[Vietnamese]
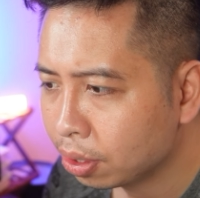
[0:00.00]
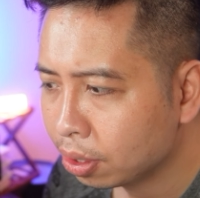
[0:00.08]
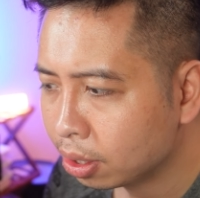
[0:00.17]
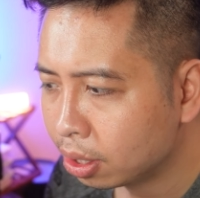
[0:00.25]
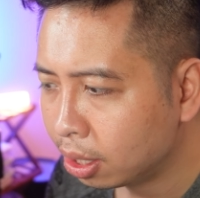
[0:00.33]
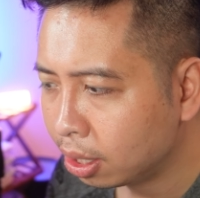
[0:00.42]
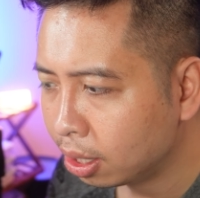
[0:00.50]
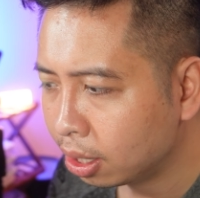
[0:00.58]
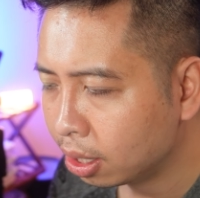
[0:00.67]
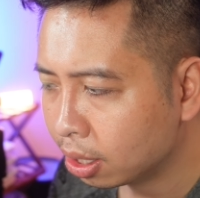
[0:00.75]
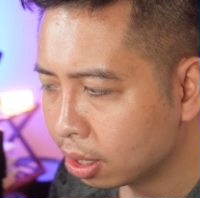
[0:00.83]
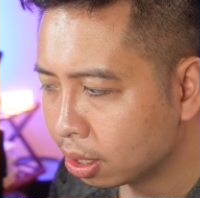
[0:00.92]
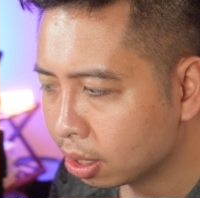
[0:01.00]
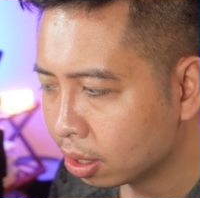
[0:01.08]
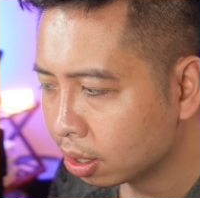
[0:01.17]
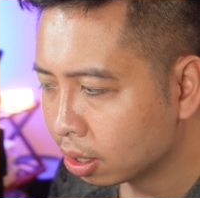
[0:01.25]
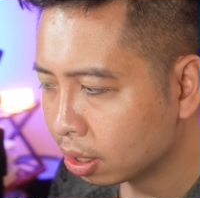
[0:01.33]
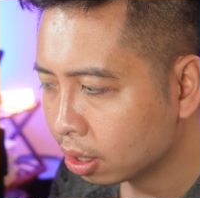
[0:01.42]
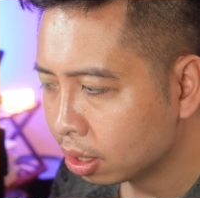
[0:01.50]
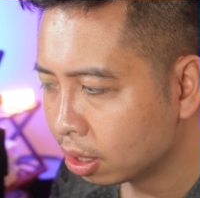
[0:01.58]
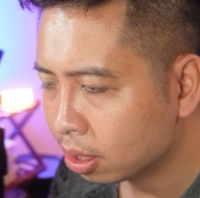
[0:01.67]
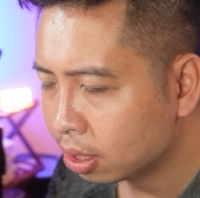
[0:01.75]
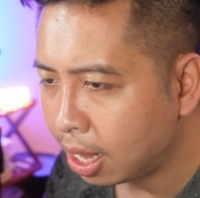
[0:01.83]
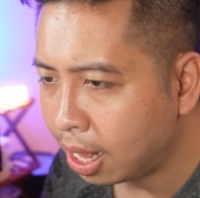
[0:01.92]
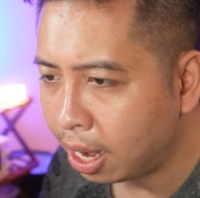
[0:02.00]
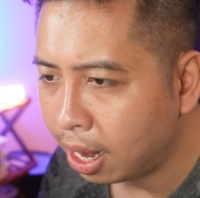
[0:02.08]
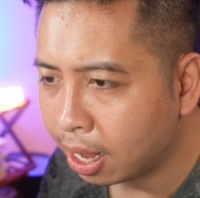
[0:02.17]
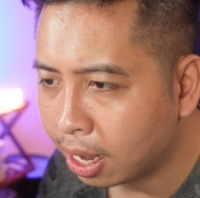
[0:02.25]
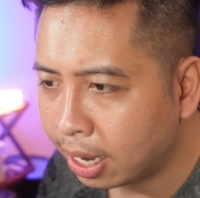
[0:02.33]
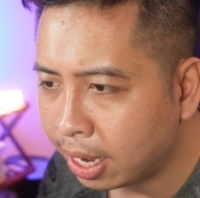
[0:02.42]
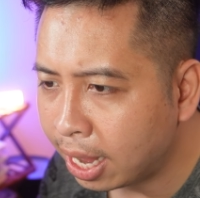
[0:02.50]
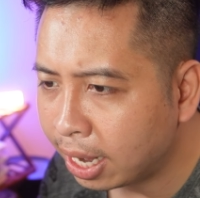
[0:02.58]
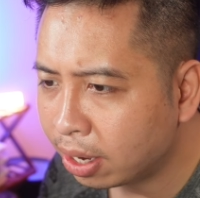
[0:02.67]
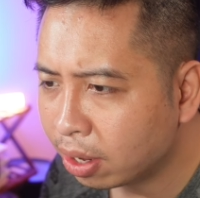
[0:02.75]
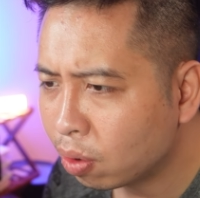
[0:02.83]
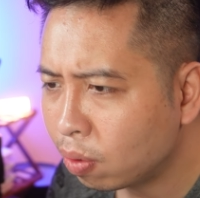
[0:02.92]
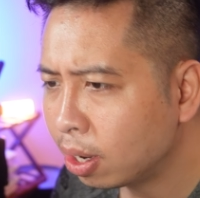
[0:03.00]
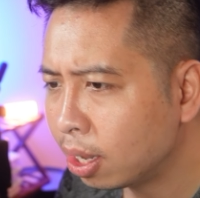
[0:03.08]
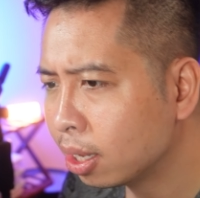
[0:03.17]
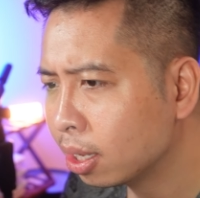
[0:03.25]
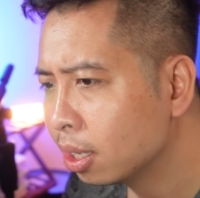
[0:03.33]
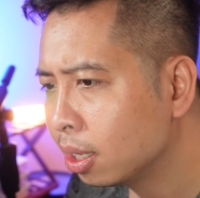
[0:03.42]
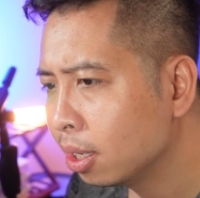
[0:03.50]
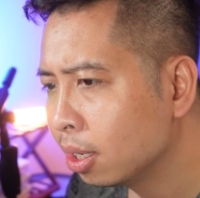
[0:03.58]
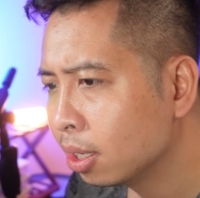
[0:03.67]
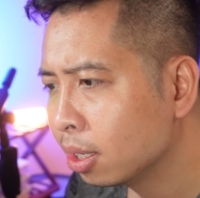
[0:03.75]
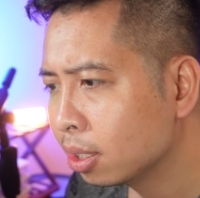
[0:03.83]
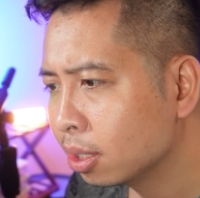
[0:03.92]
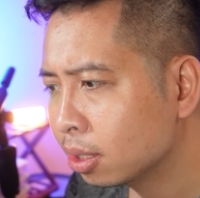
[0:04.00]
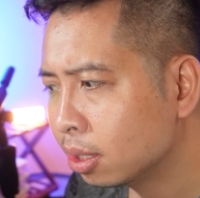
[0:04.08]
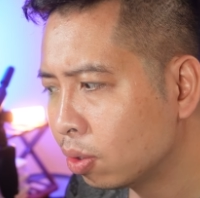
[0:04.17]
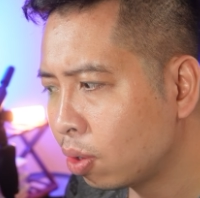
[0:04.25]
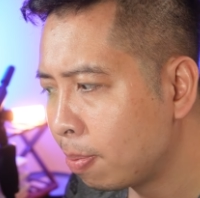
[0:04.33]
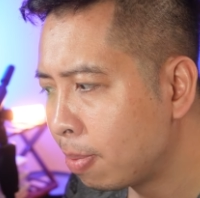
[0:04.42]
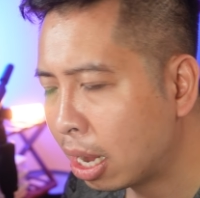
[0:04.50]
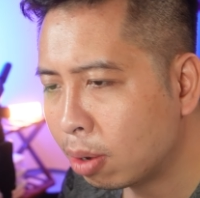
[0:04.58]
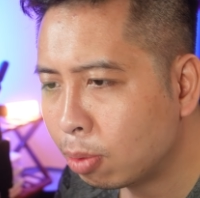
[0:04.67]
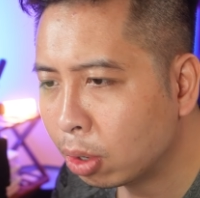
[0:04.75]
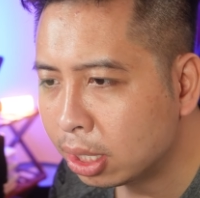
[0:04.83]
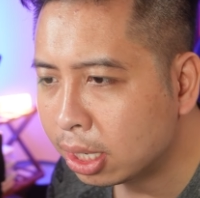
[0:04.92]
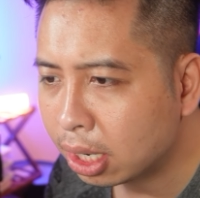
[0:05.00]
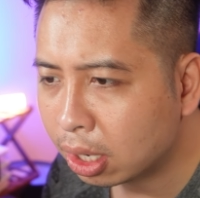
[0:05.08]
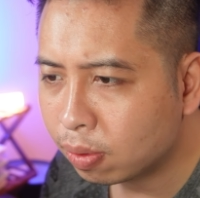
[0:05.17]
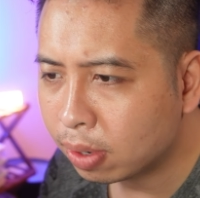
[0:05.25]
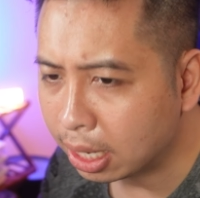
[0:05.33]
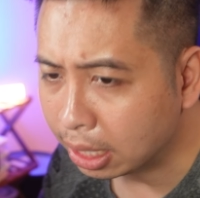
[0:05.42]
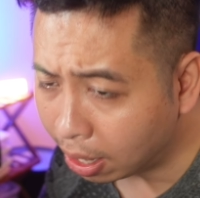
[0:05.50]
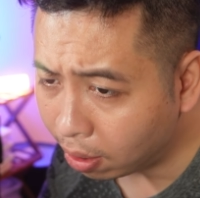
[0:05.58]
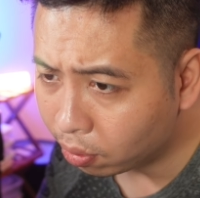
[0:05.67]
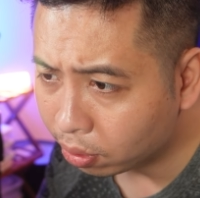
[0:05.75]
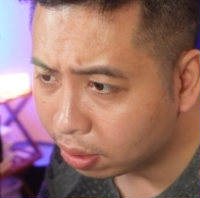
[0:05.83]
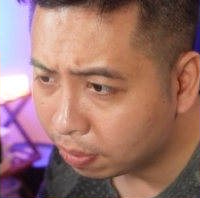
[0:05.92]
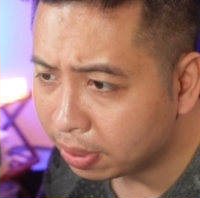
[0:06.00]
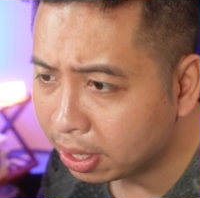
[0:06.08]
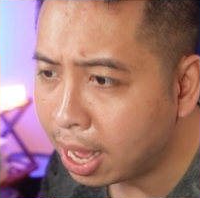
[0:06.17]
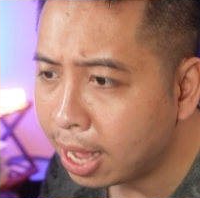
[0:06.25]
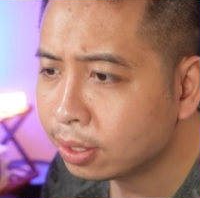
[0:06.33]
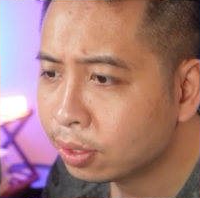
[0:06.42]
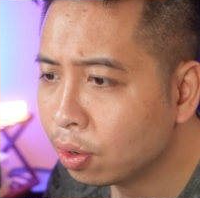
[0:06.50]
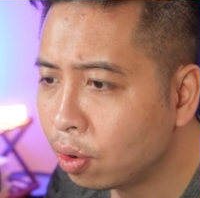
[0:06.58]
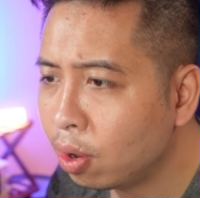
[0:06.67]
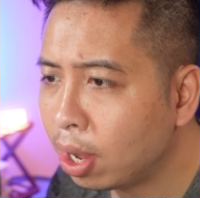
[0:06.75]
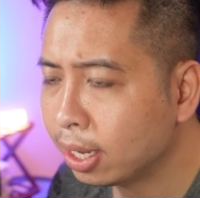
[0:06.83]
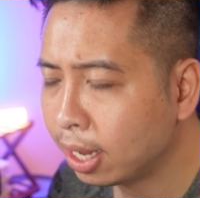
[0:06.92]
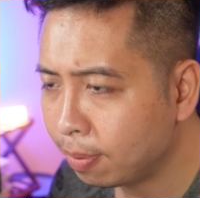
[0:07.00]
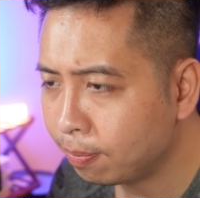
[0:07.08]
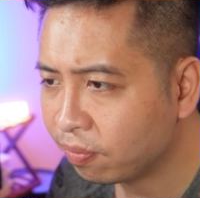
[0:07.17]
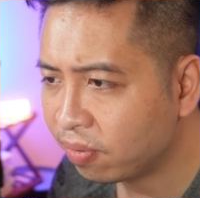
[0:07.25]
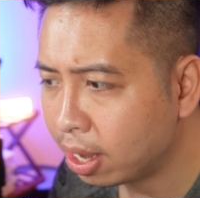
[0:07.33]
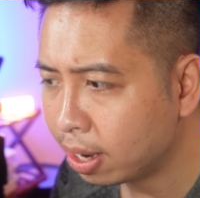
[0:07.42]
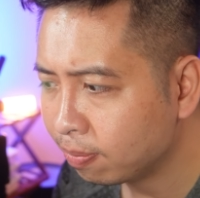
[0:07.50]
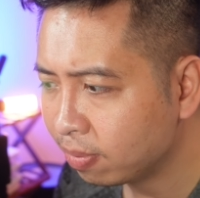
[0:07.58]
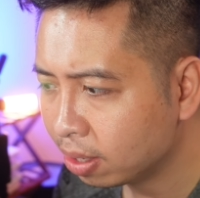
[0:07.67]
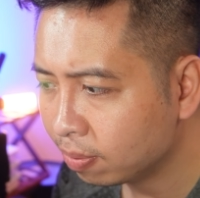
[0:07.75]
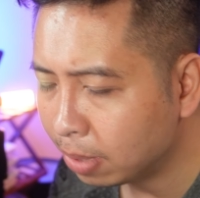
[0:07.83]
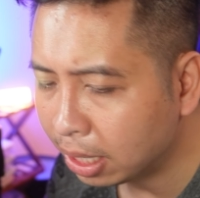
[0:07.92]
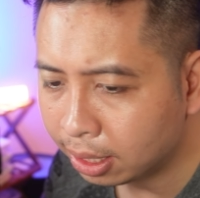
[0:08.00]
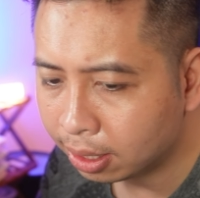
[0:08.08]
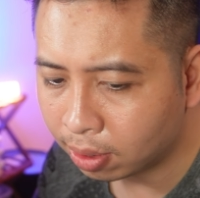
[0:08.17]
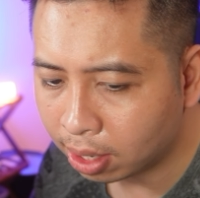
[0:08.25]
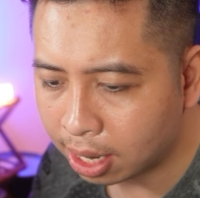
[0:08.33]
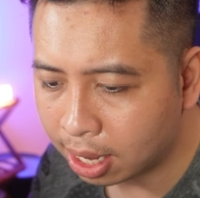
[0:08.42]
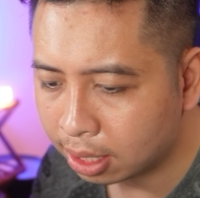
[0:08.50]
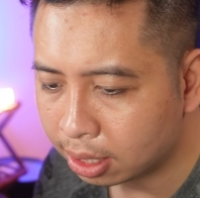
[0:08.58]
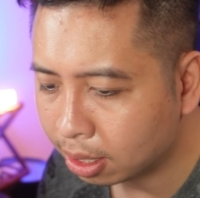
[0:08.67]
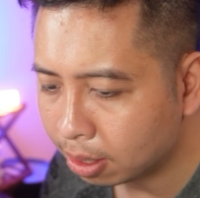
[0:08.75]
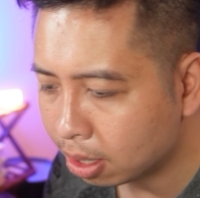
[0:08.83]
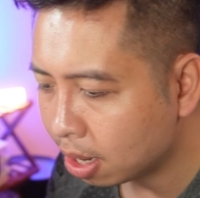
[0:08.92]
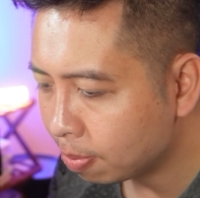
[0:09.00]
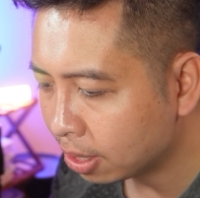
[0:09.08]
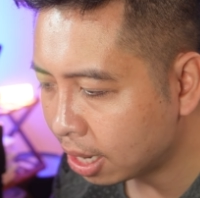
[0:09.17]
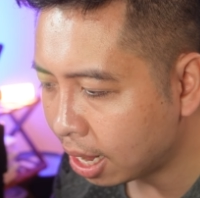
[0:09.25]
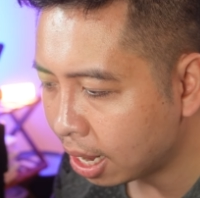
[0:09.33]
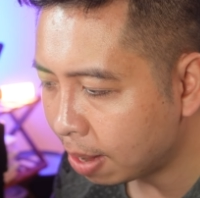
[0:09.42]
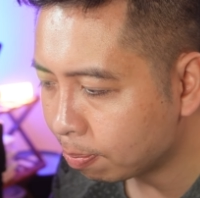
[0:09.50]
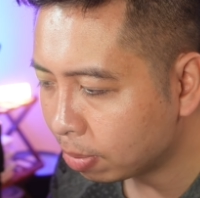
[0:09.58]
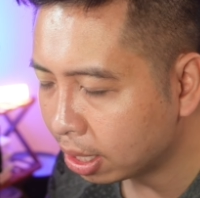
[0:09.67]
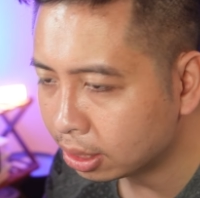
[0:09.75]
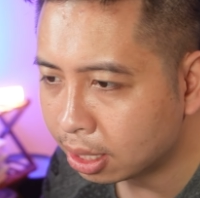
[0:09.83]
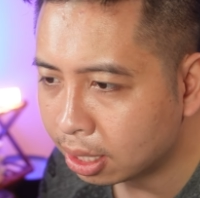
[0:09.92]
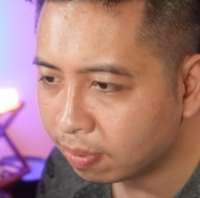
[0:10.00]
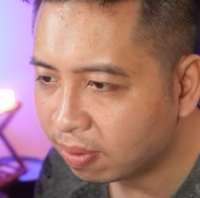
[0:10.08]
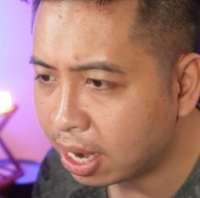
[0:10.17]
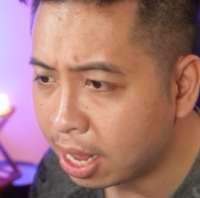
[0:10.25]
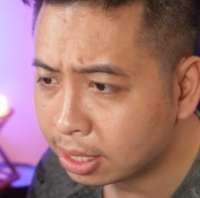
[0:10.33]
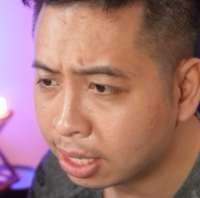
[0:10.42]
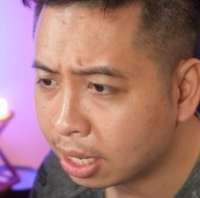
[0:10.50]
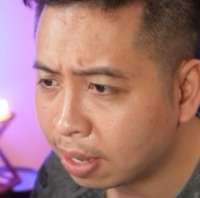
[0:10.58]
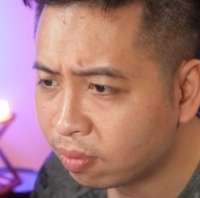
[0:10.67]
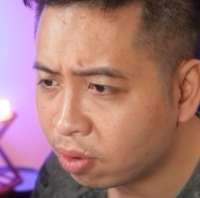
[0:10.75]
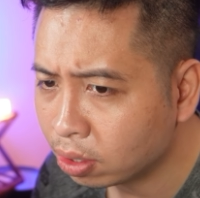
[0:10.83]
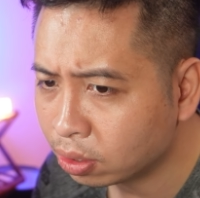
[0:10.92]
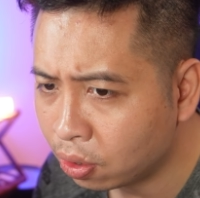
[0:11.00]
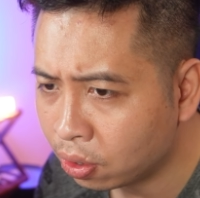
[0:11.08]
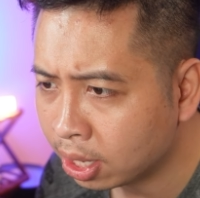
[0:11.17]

Thì thực ra là cái này nó cũng là sự thoải mái của mỗi người nó cũng khác nhau nhưng với đa số anh em và với mình hoặc là những người mình đã gặp đã chơi và đã trải nghiệm frog rồi